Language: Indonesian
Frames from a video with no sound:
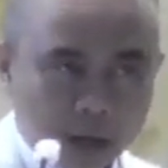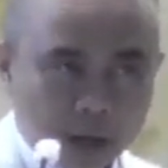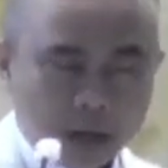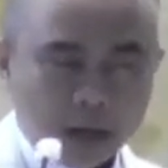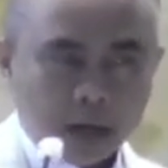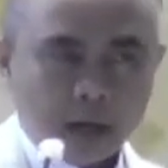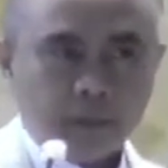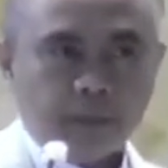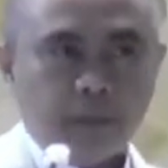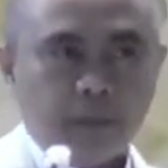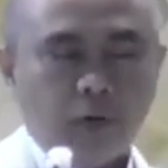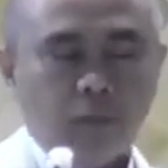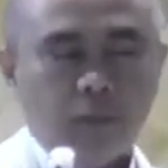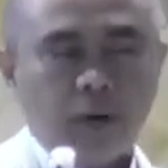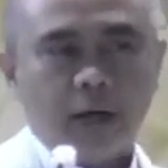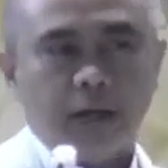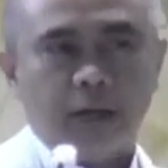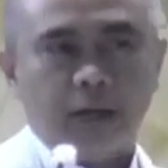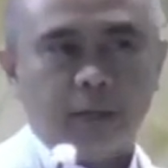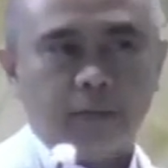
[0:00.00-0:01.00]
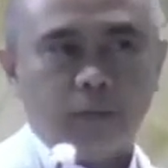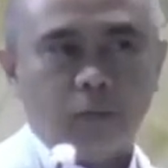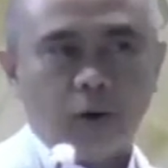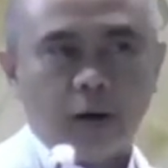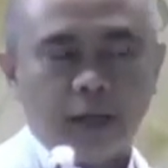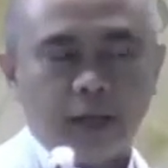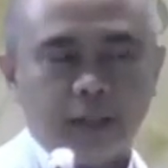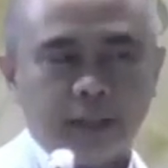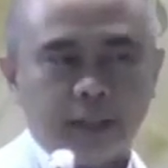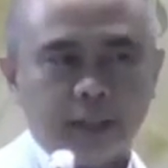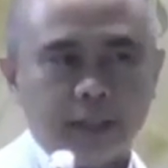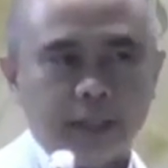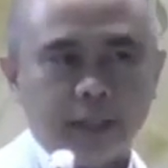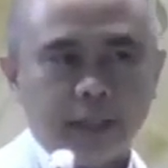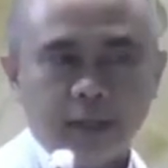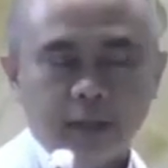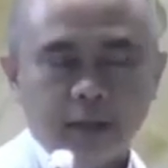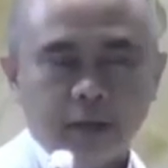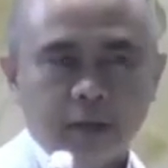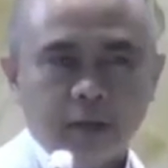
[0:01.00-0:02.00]
karena belum ada buah
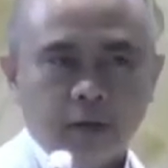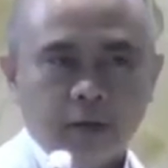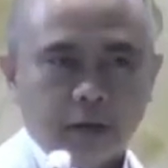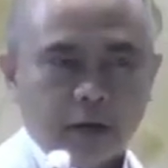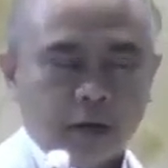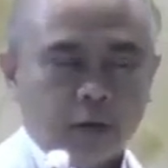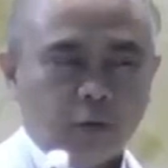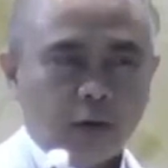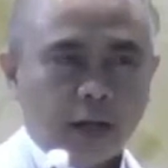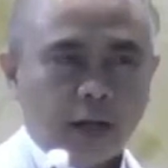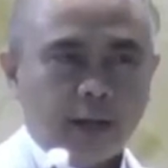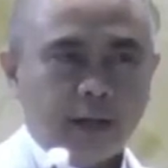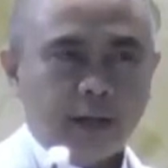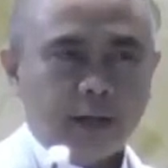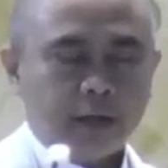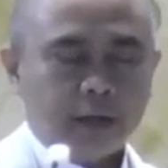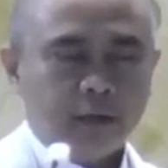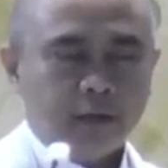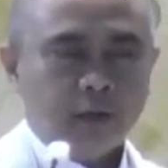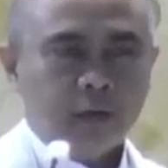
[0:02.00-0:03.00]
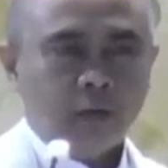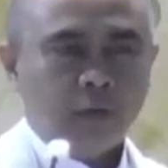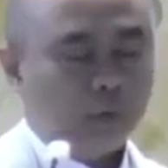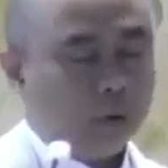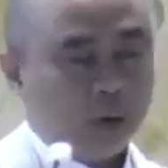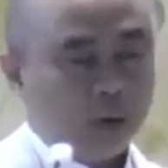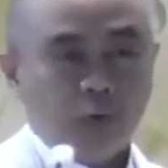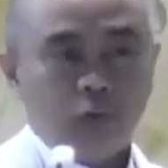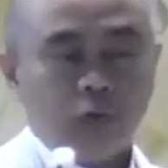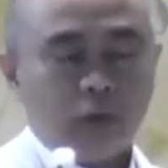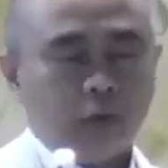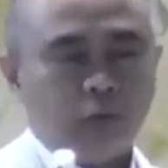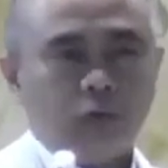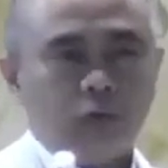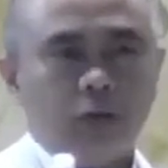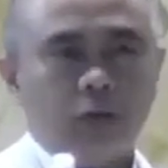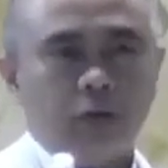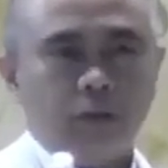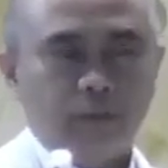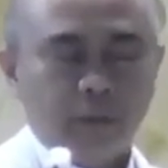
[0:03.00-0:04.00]
hatinya, lalu lahir, wah itu
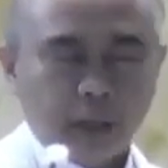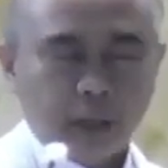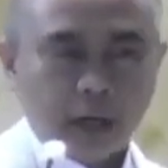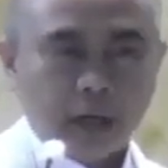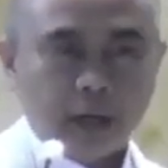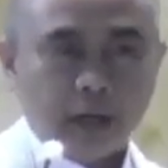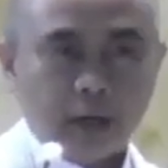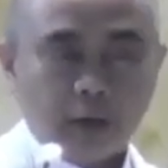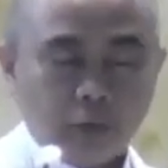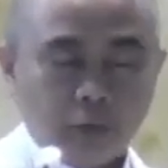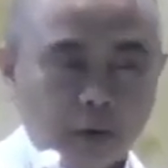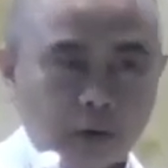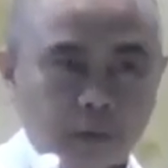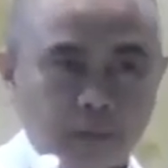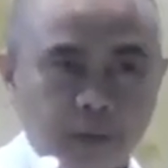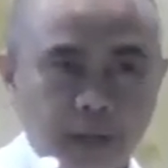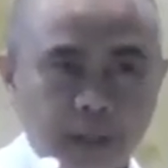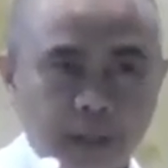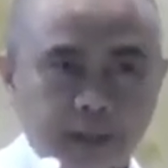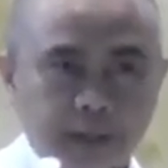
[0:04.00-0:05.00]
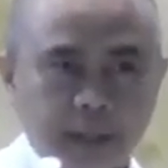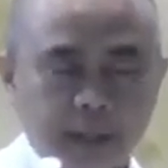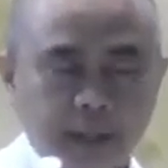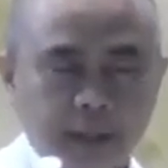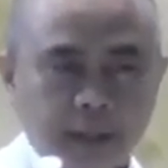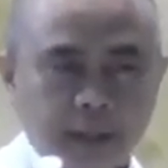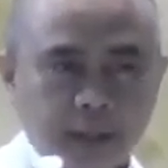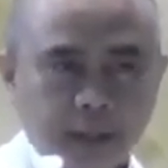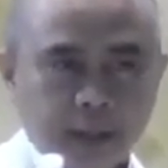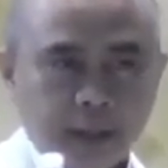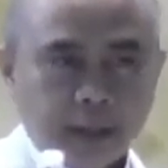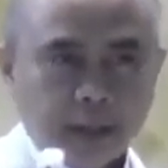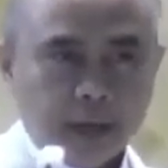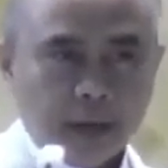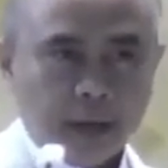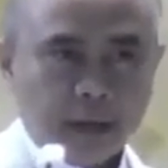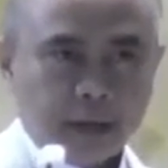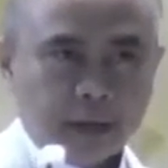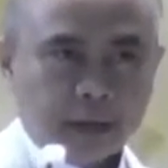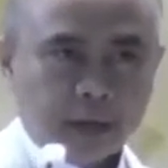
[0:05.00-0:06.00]
satu kegembiraan yang luar biasa.
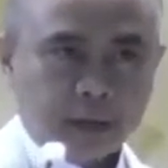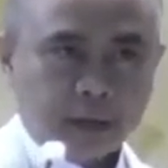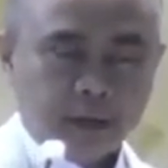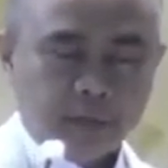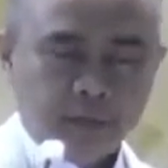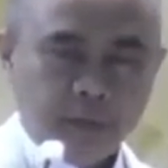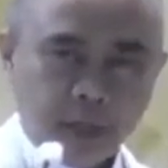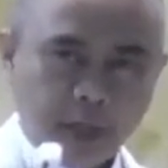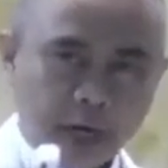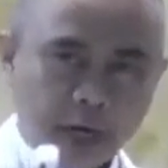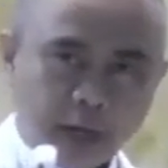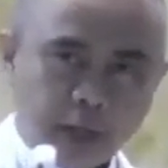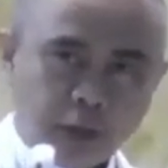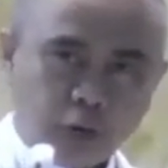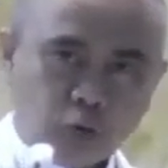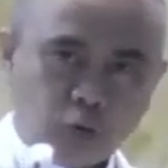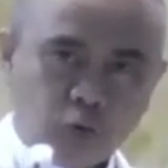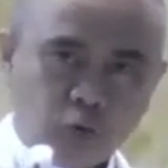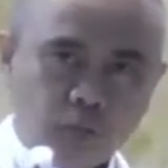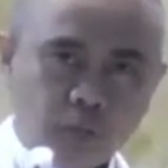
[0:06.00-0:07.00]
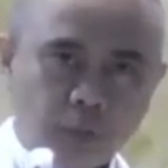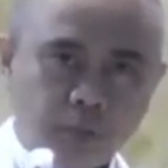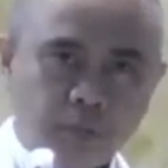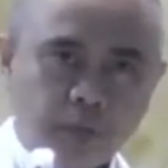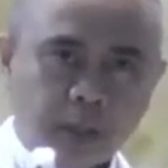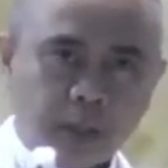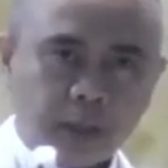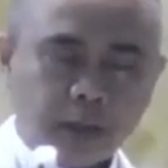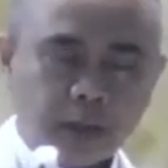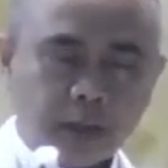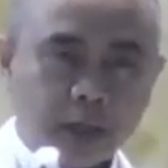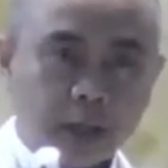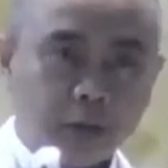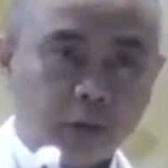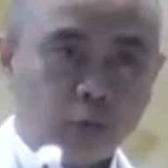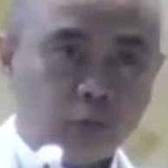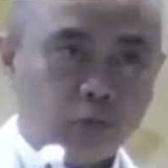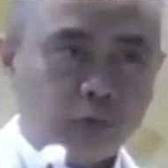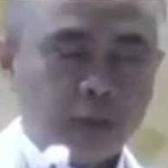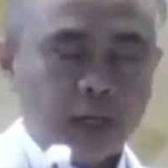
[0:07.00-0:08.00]
Dan kegembiraan itu memberi
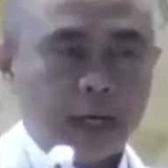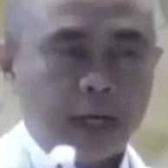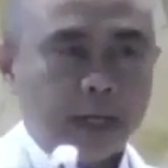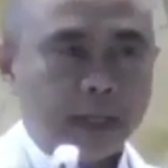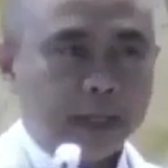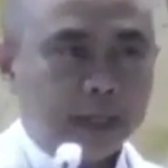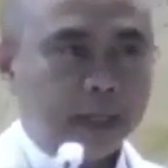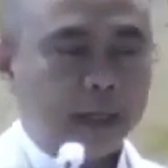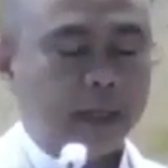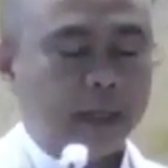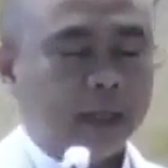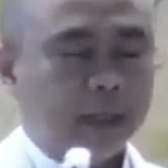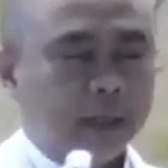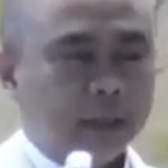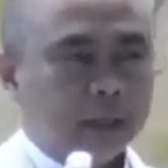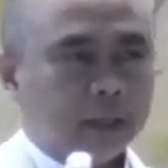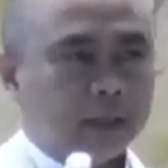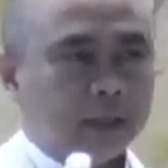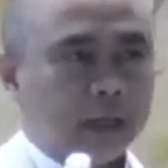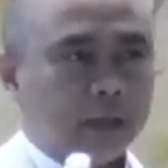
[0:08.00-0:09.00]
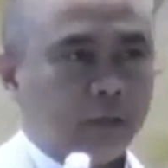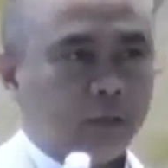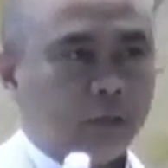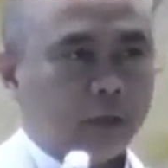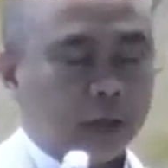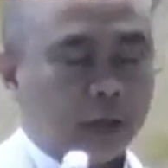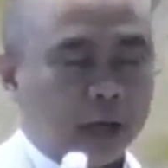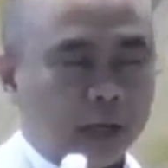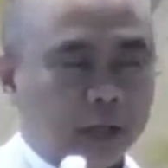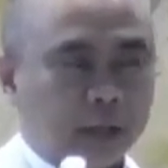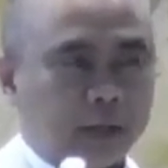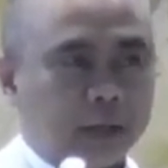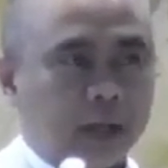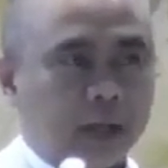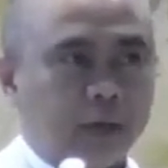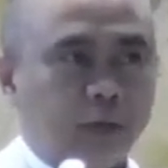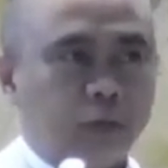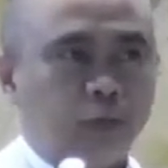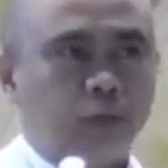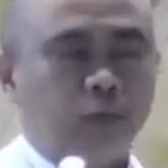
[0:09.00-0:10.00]
satu cahaya, satu terang,
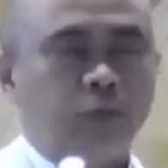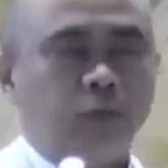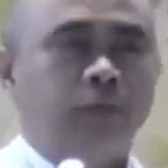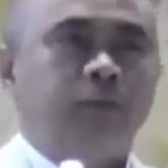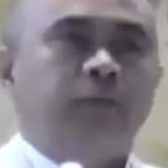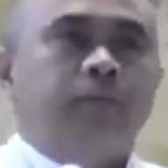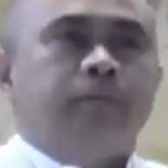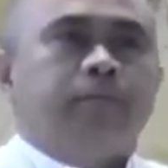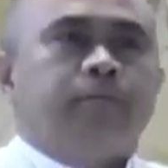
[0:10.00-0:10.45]
satu